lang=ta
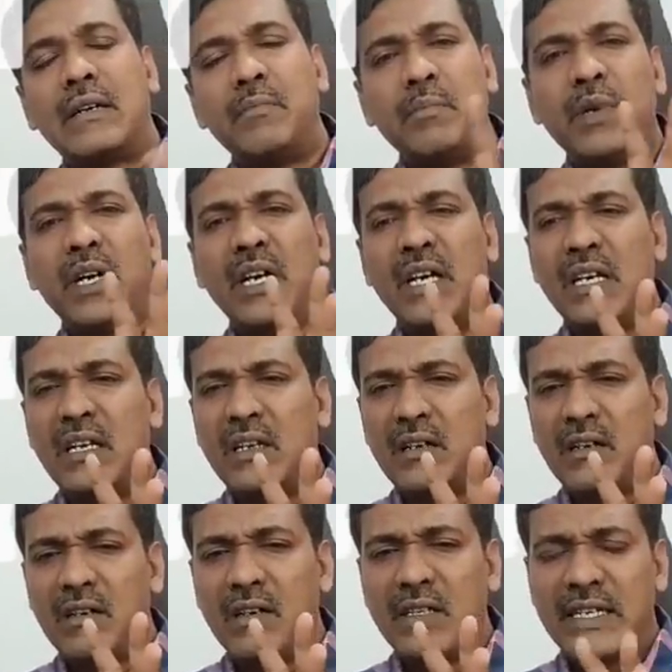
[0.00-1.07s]
ரொம்ப
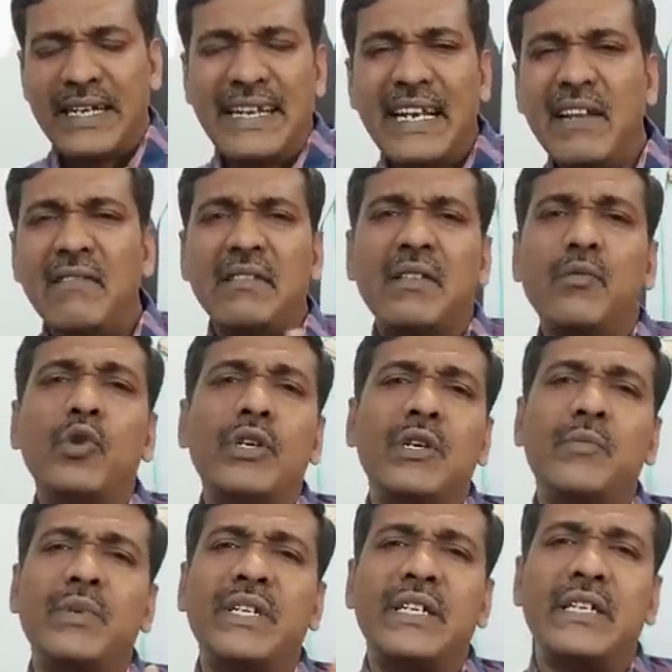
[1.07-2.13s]
இடையில வந்த மூட
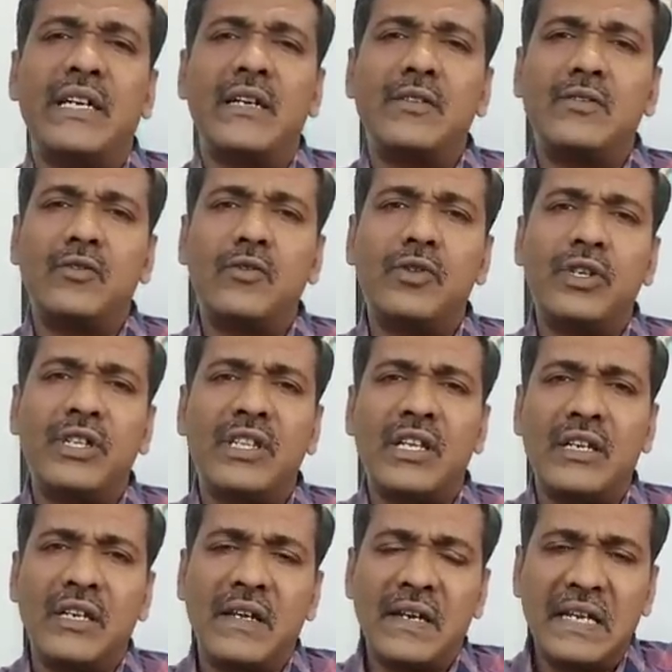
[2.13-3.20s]
நம்பிக்கைகள்
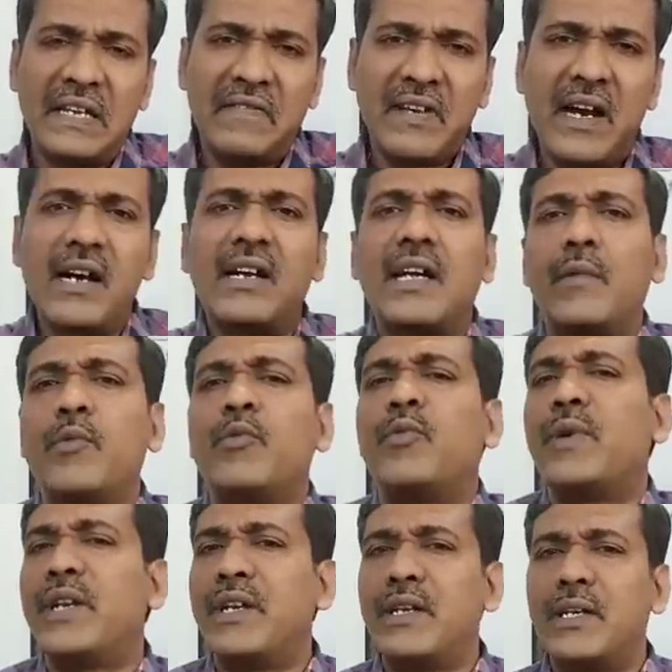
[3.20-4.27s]
ஜோதிடத்தை நிறையவே
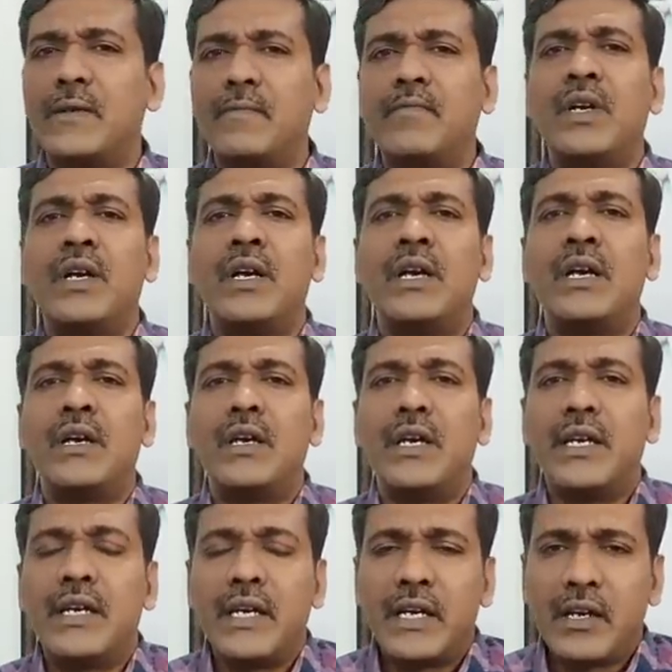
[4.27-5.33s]
ஆக்கிரமிப்பு பண்ணியிருக்கு
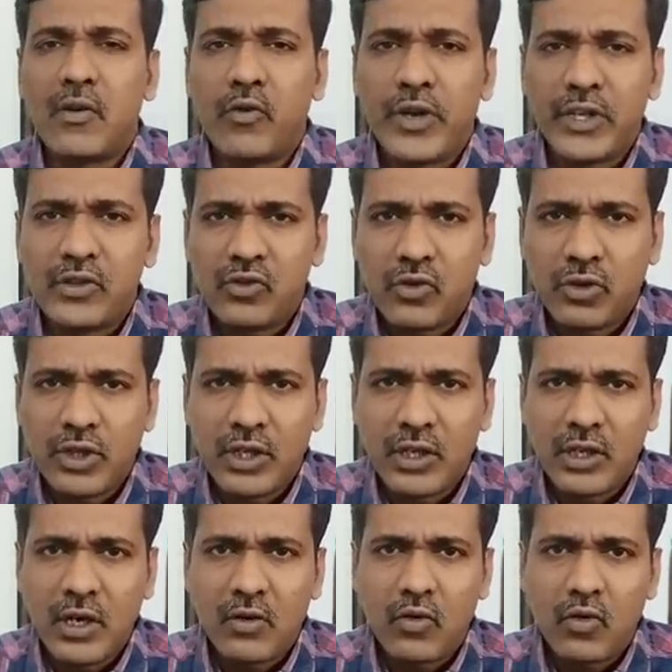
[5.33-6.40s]
இங்கே இருக்கக்கூடிய
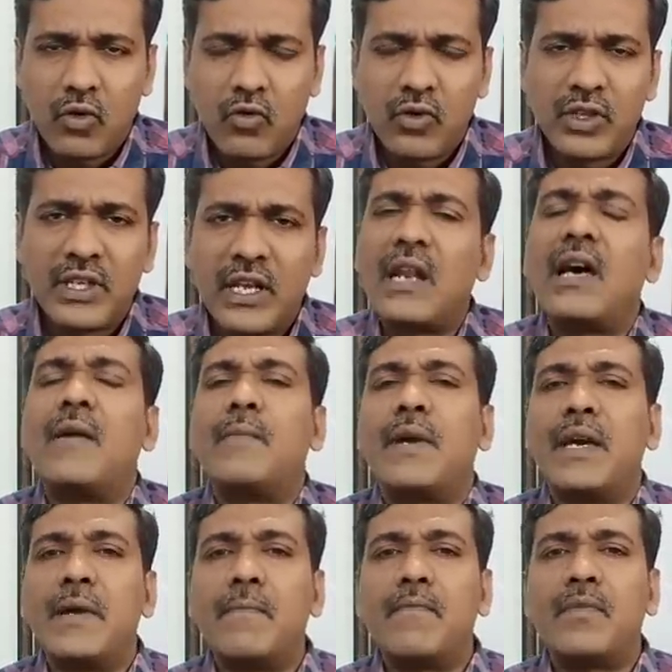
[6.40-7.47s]
ஜோதிடர்கள் கூறுவது
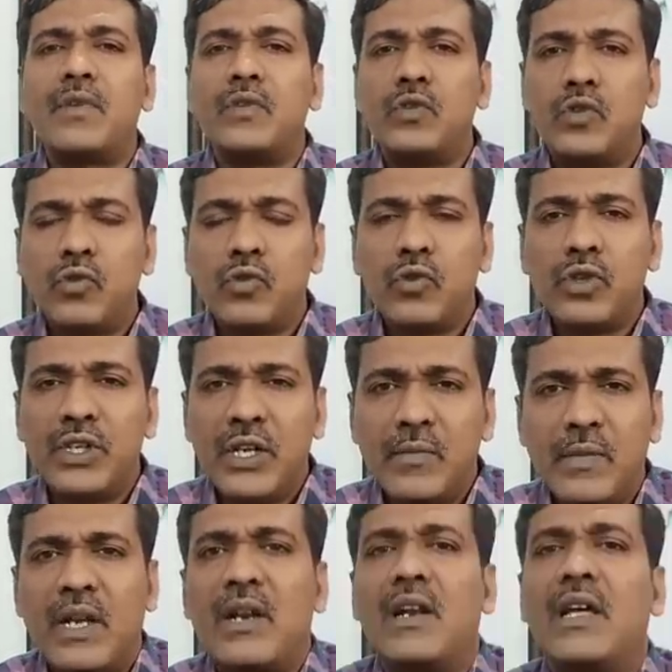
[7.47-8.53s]
எல்லாமே
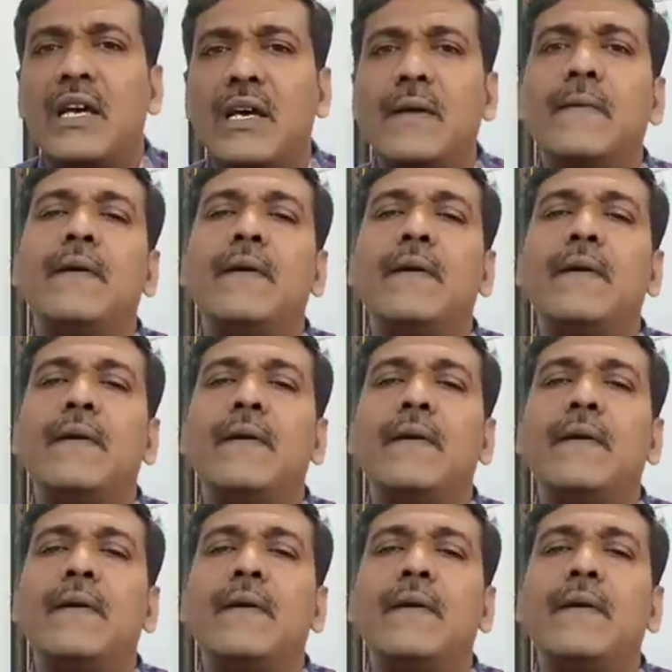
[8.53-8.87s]
ஜோதிடம் அல்ல